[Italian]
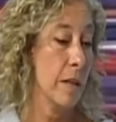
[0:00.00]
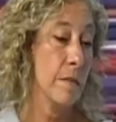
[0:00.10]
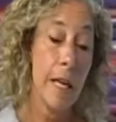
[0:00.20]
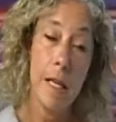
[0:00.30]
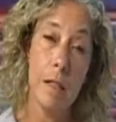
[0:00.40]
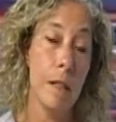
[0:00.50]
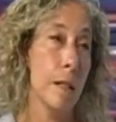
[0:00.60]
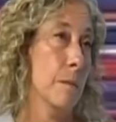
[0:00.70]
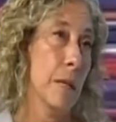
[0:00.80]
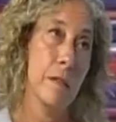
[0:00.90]

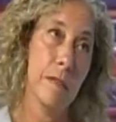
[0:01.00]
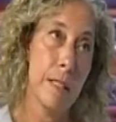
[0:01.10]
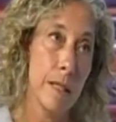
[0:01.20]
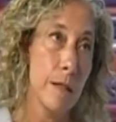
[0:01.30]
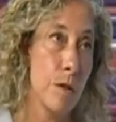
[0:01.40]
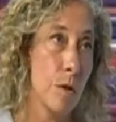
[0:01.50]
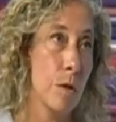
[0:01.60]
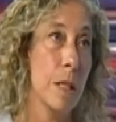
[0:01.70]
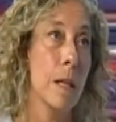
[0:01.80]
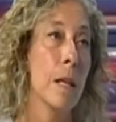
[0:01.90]
eventi, manifestazioni